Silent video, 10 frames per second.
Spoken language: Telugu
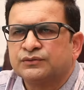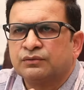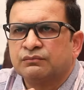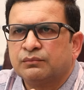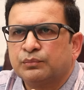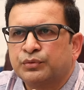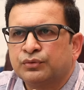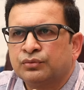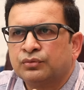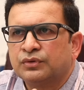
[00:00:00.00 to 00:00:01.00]
సో ఇప్పుడు
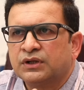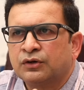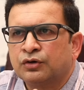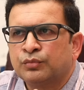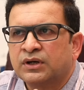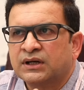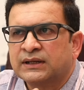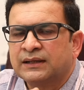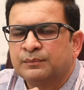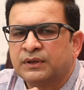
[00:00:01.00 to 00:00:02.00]
రెండు మూడు
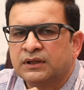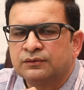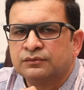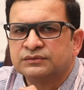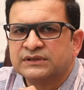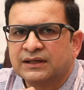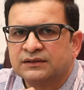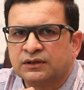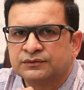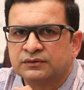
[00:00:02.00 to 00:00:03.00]
రకాల పాలు జనగ
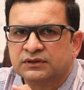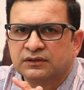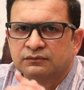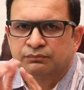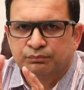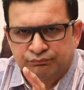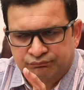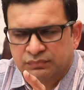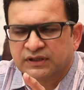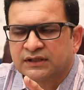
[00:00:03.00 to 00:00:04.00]
తాగుతుంటారు
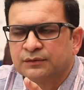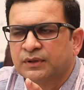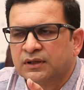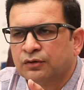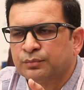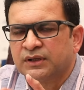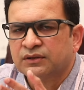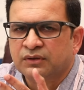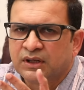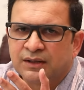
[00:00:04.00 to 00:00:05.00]
గేదె పాలు ఆవు
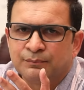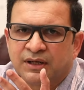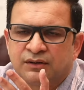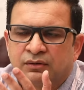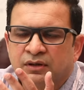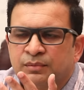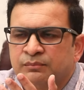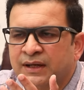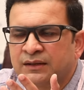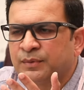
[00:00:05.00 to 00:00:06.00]
పాలు పల్లెటూళ్ళ
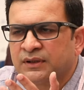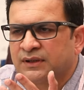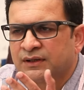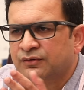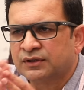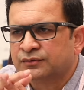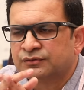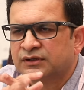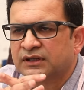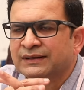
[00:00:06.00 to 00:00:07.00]
మేకపాలు ఎన్నో
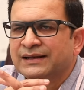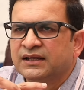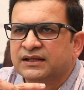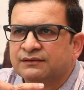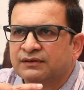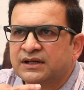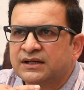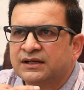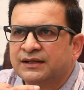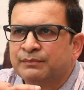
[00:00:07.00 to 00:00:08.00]
తాగుతుంటారు
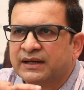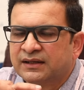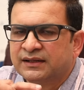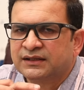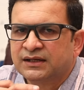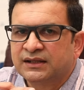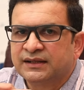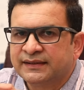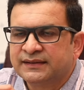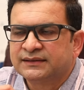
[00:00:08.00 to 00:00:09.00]
ఇవన్నిటిని బెటర్ ఏదంటే
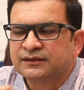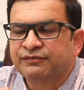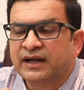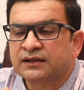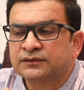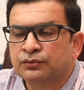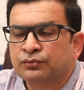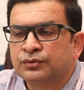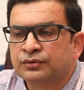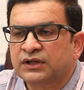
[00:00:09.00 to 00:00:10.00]
ఏదైతే ఫ్యాట్
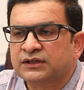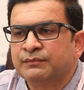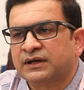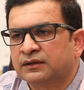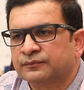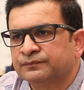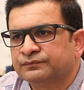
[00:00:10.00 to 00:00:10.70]
తక్కువ ఉంటుందో అది బెటర్